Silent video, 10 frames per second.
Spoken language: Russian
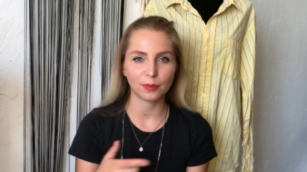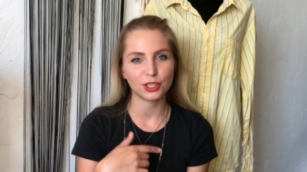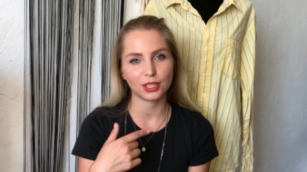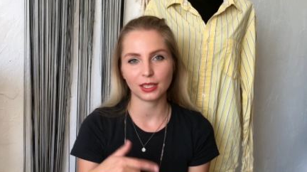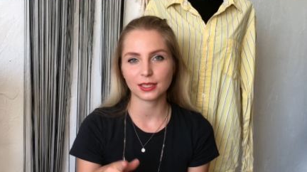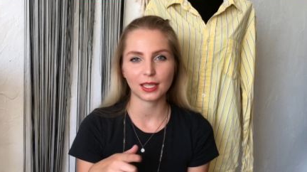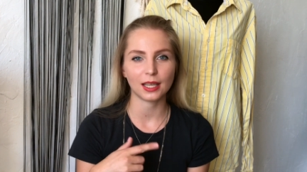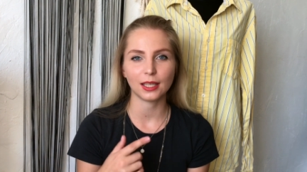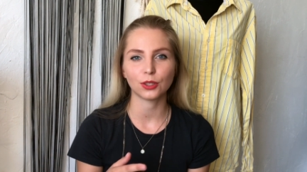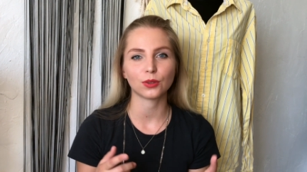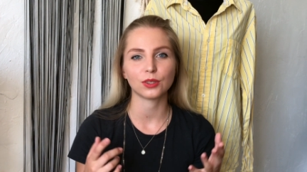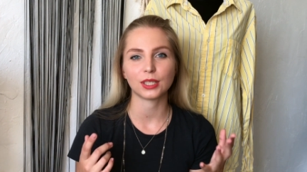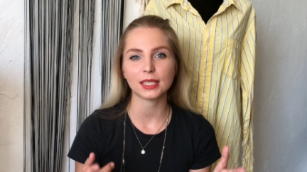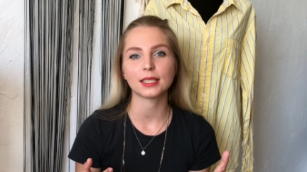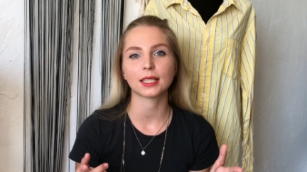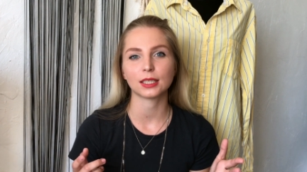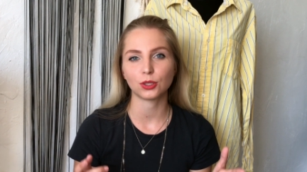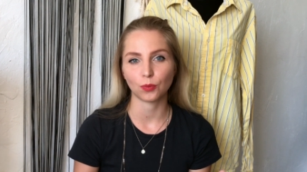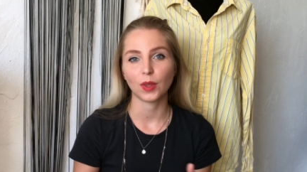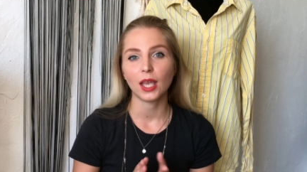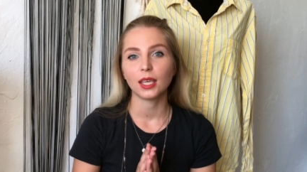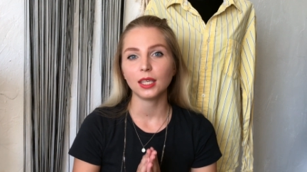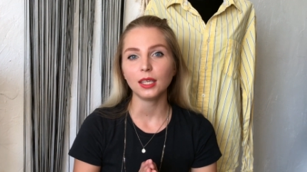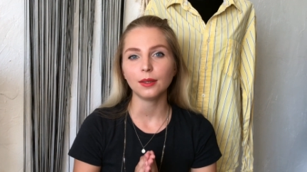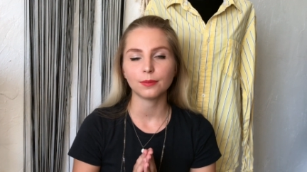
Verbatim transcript: как обычно листая ленту, интересный костюм. И